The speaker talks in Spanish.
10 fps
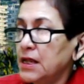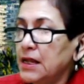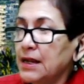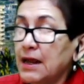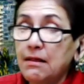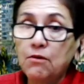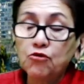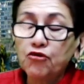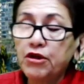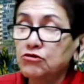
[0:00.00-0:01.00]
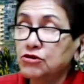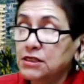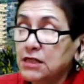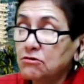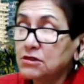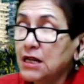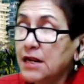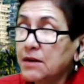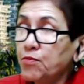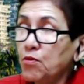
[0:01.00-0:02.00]
en cada uno de los estados de
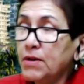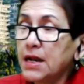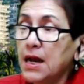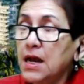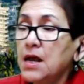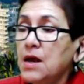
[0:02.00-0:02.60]
la República,